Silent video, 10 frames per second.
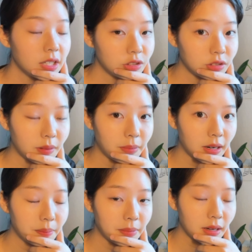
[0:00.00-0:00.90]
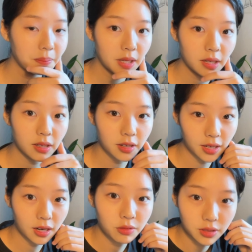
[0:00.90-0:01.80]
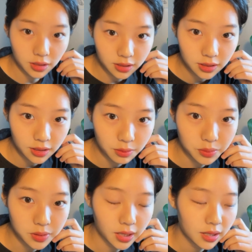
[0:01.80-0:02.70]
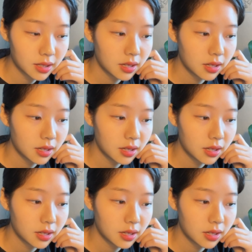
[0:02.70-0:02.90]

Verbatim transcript: 눈 깜빡깜빡깜빡 이렇게 하고 있다 생각해 봅시다.